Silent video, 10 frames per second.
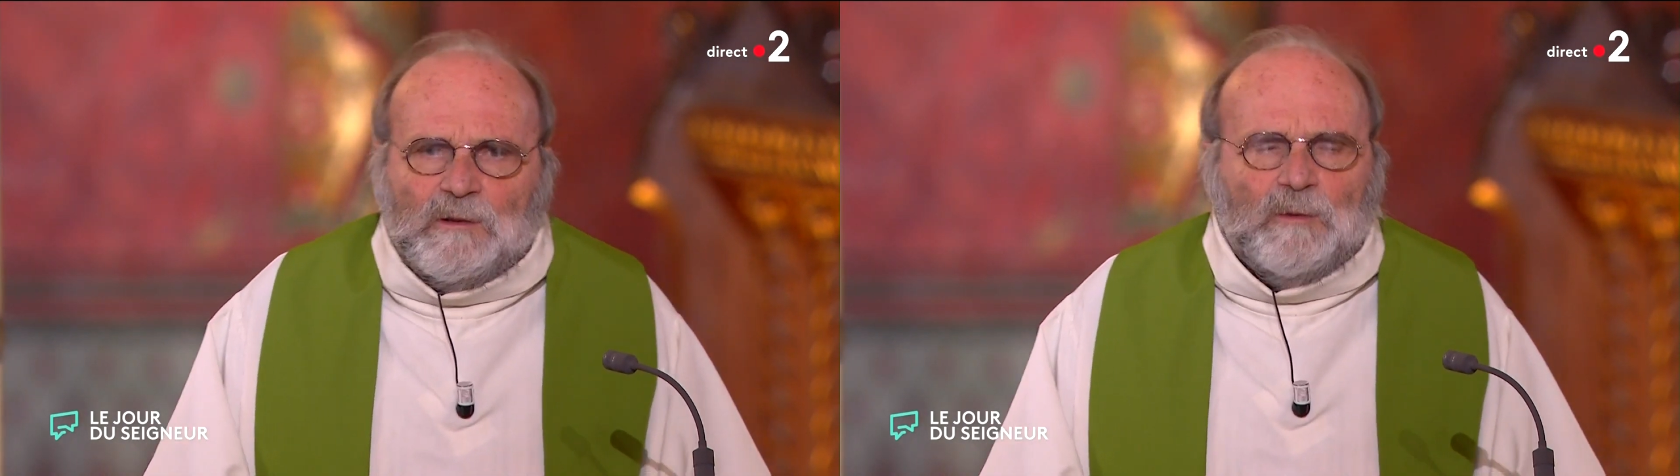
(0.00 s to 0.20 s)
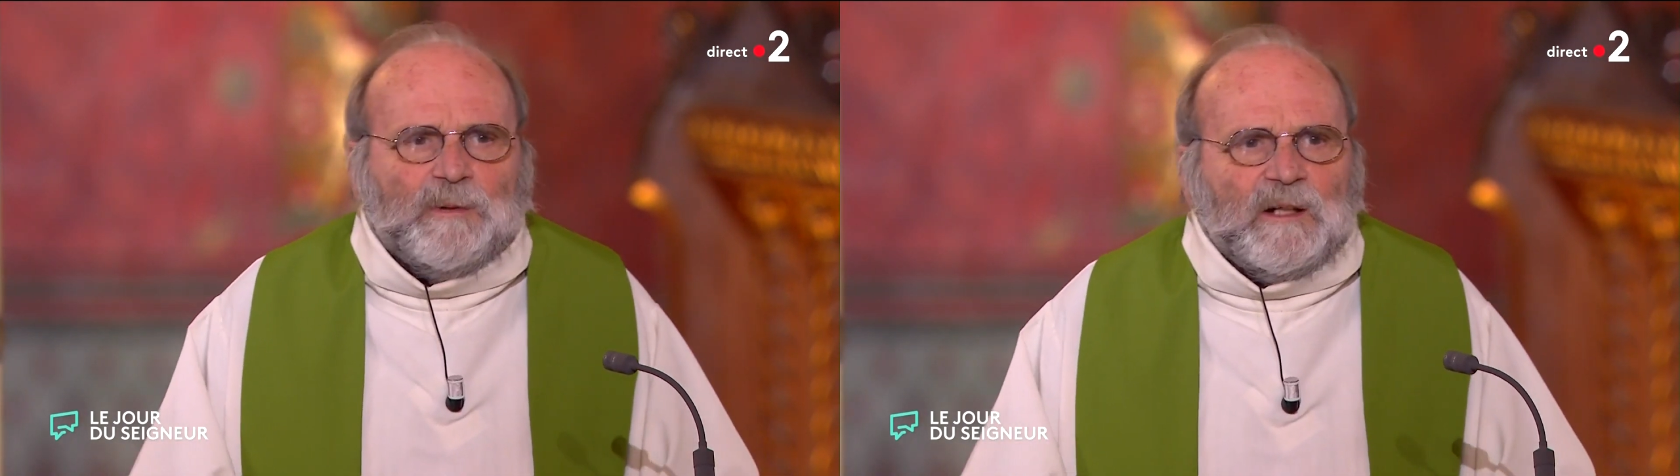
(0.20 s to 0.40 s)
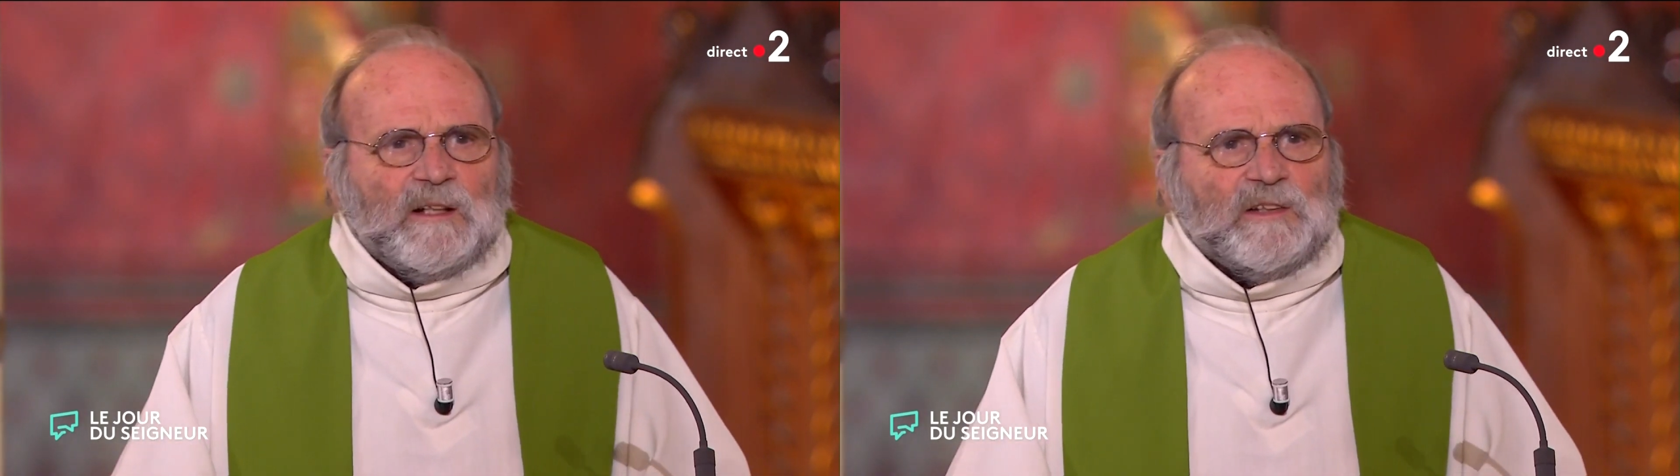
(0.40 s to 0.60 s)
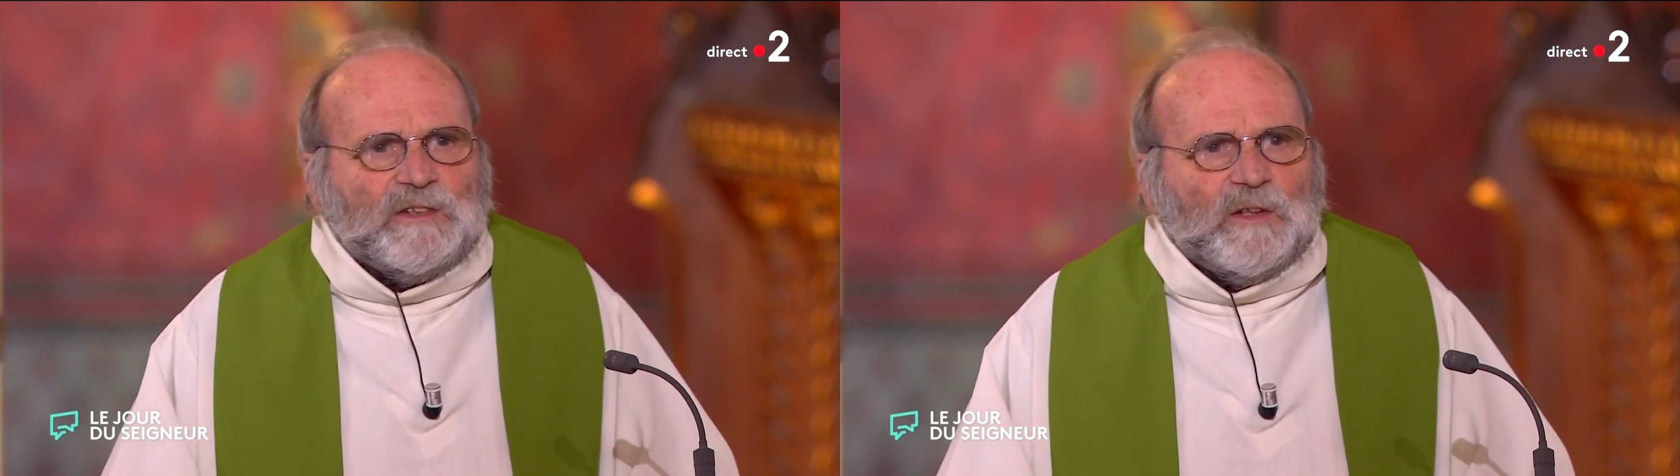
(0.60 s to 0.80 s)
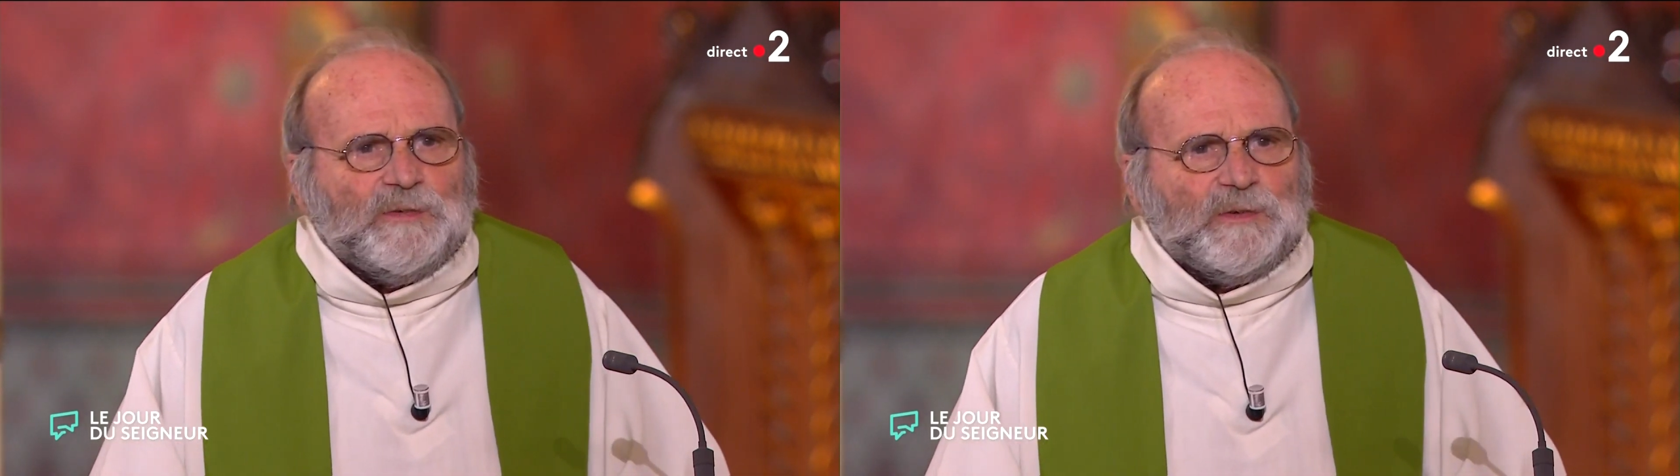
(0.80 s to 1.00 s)
auprès
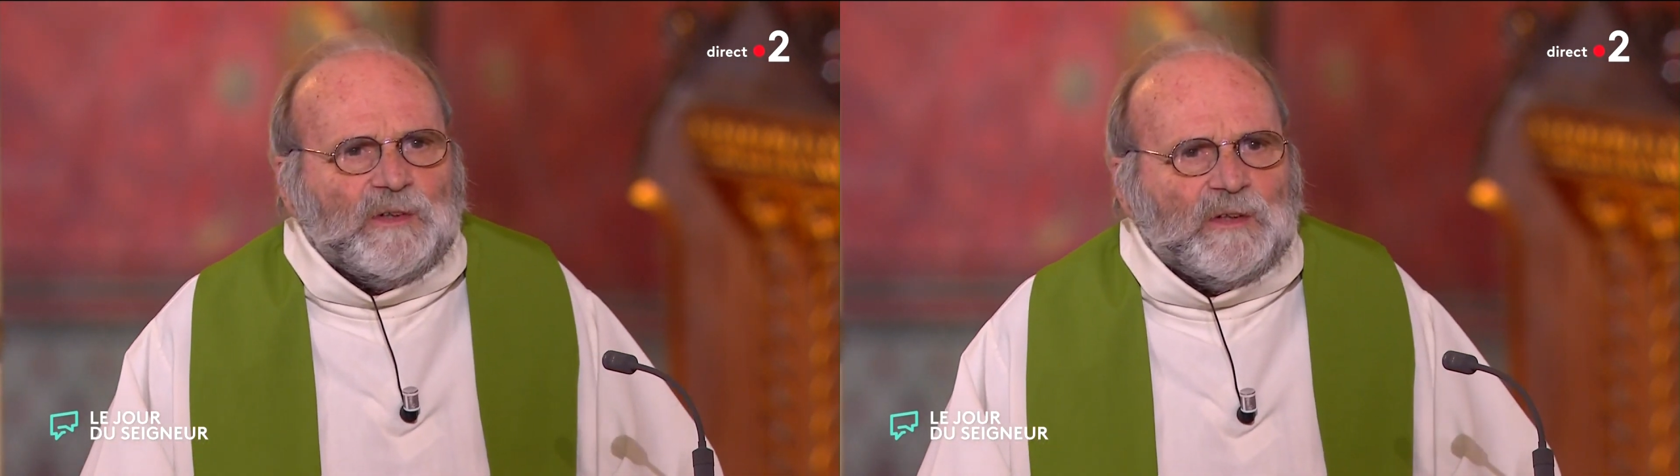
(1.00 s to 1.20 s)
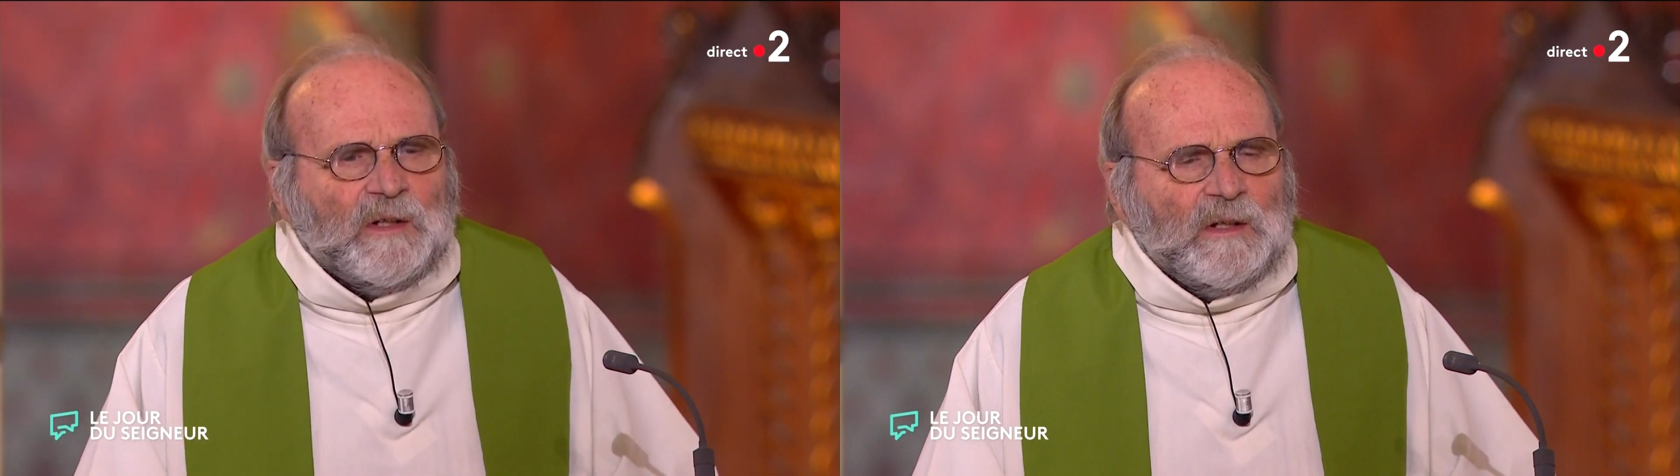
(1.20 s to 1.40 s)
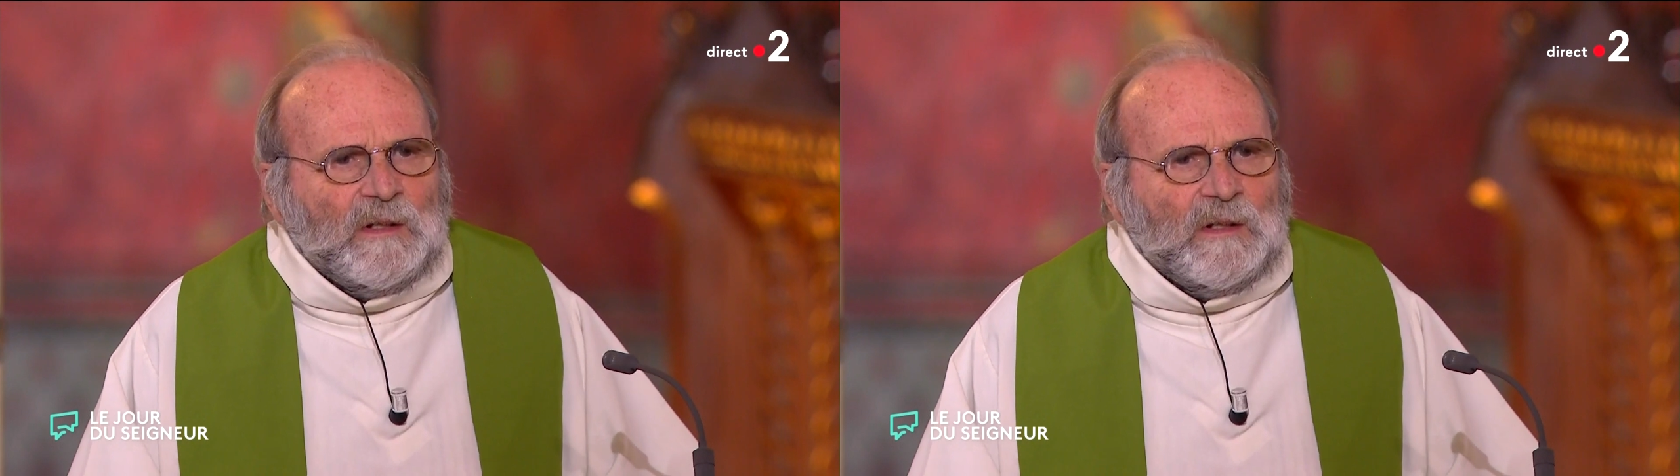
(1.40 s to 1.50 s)
des enfants,